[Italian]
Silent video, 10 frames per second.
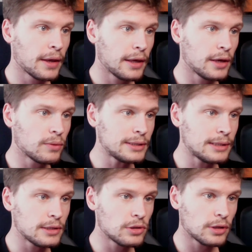in
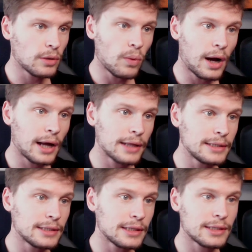queste zone qua
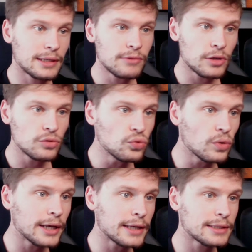dei 62,